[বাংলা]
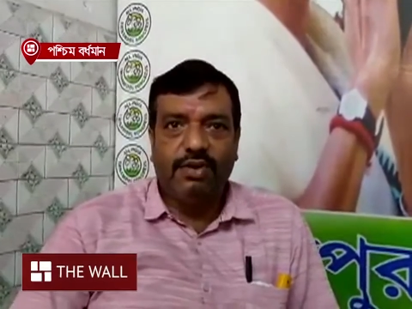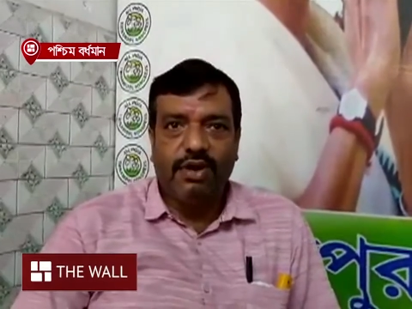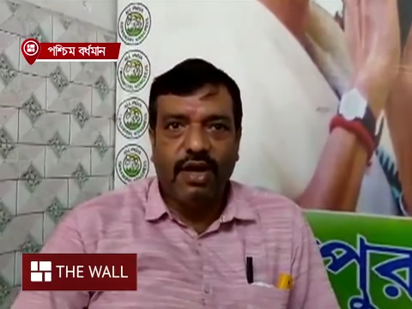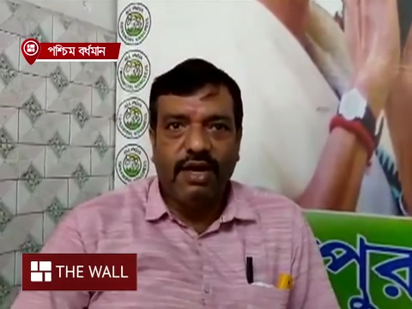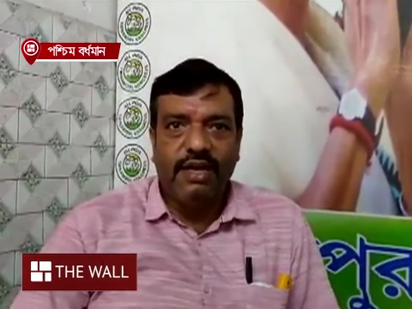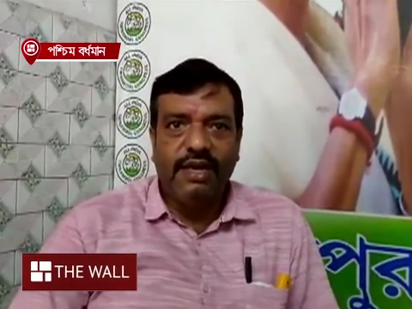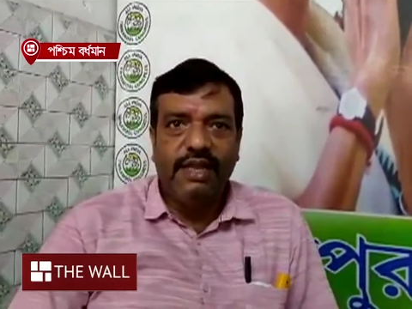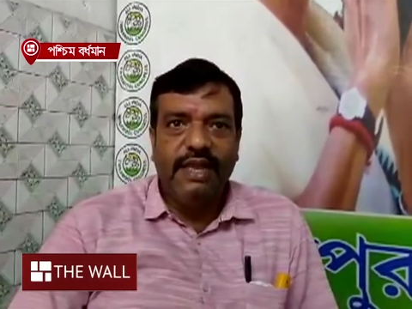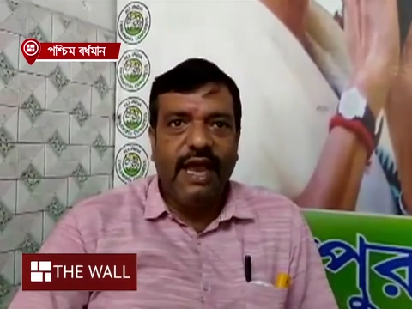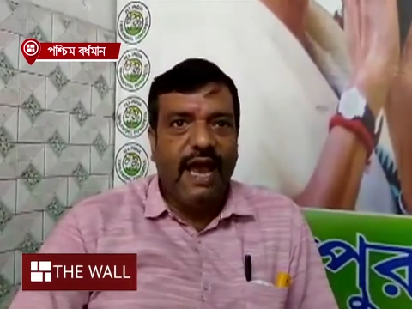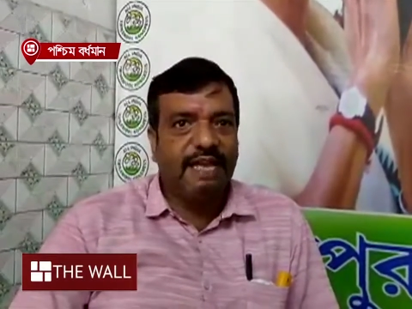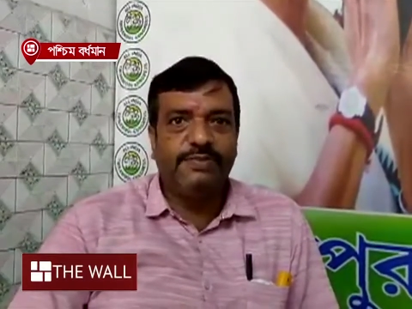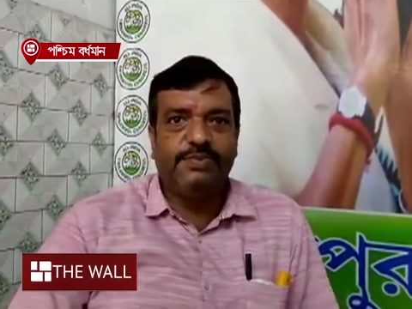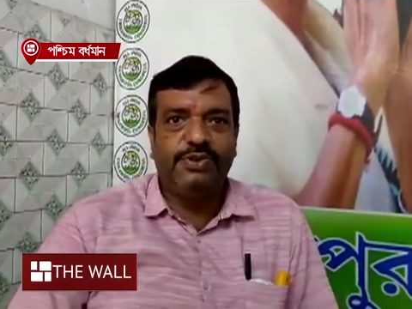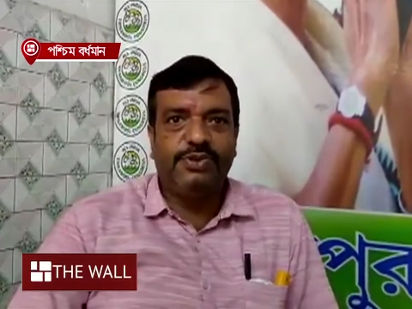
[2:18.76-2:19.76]
করেননি
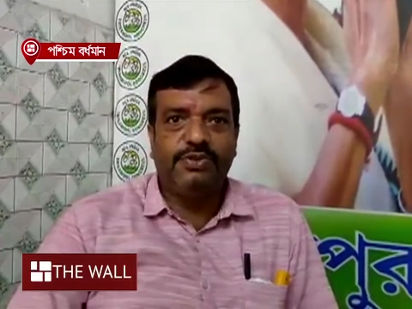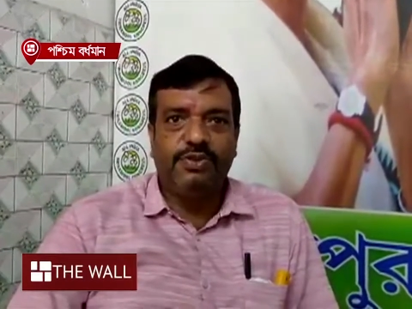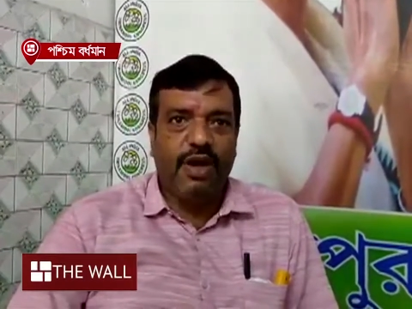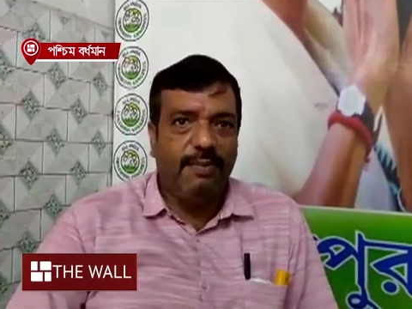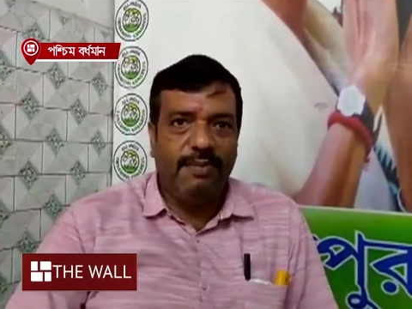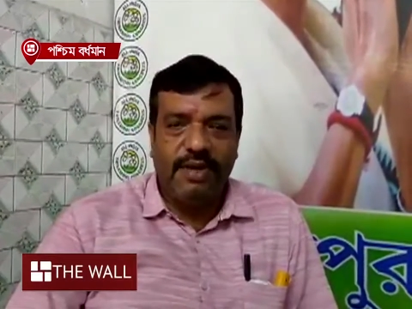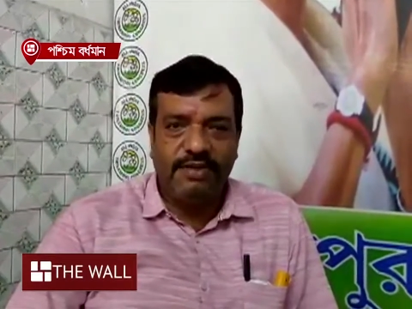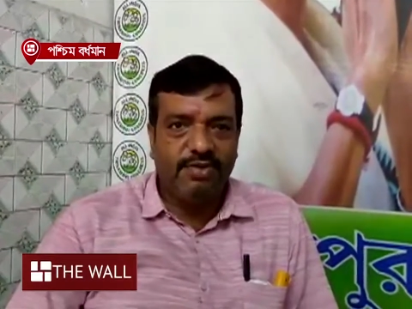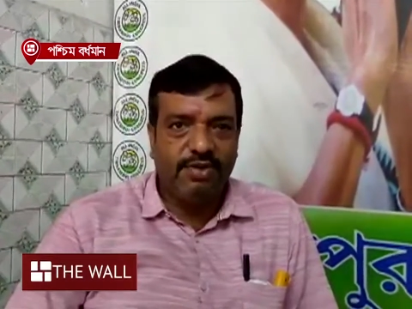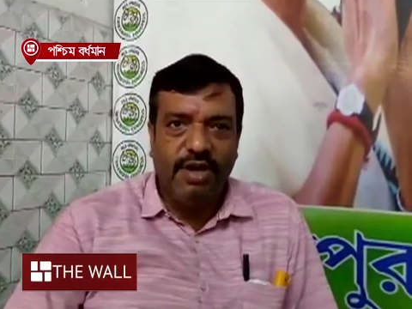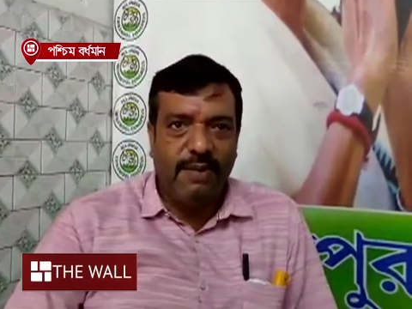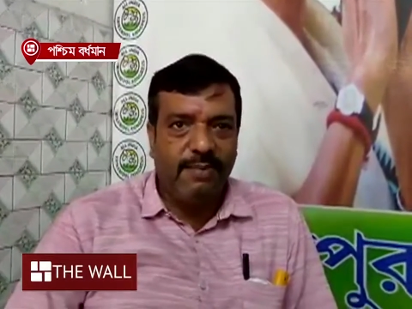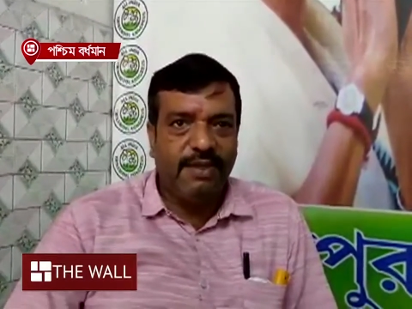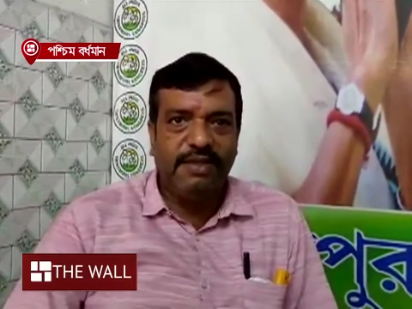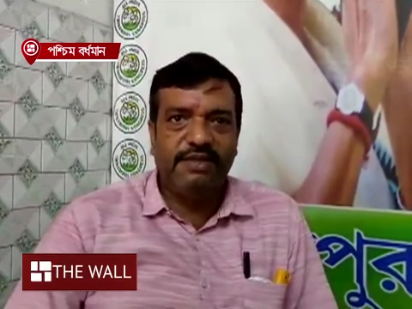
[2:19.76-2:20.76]
আজ পর্যন্ত আমরা
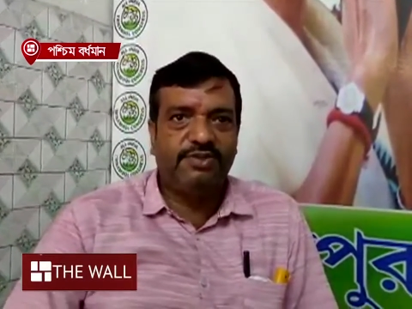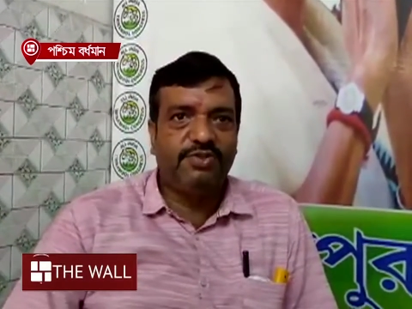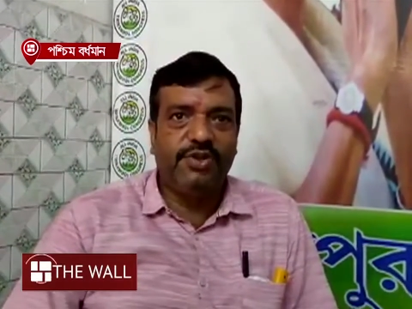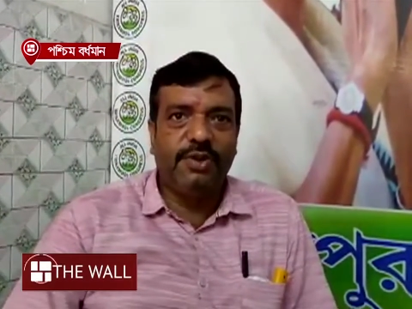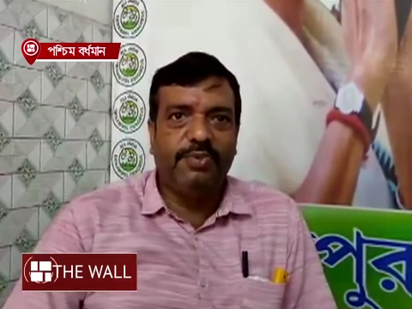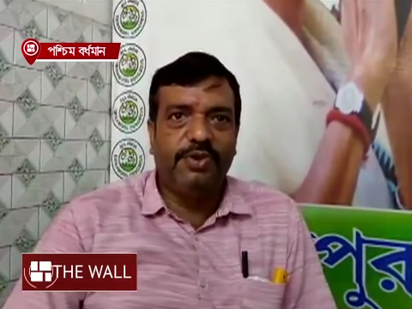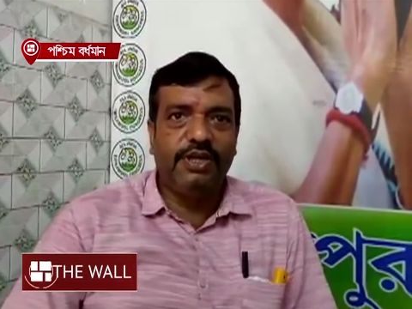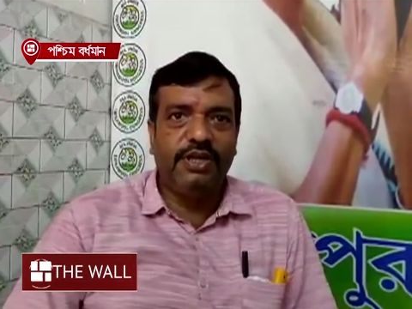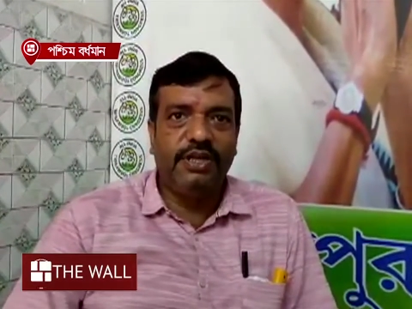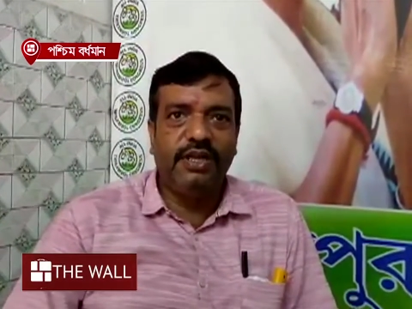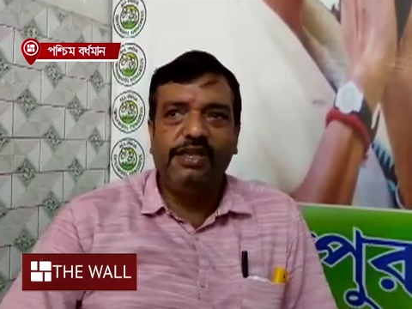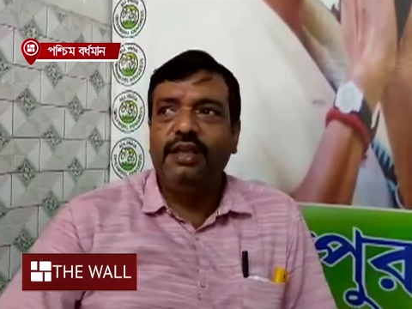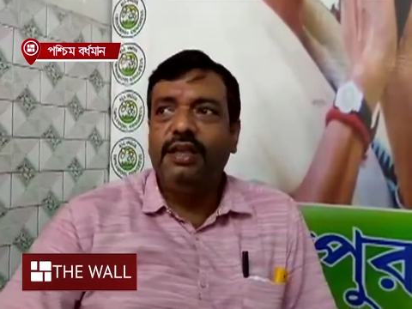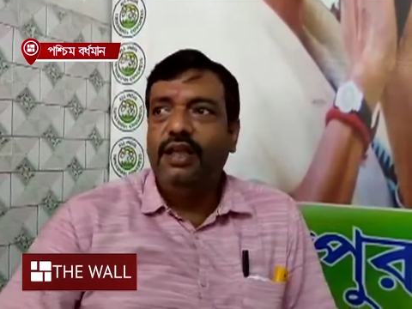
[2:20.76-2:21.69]
আমাদের চোখে পড়েনি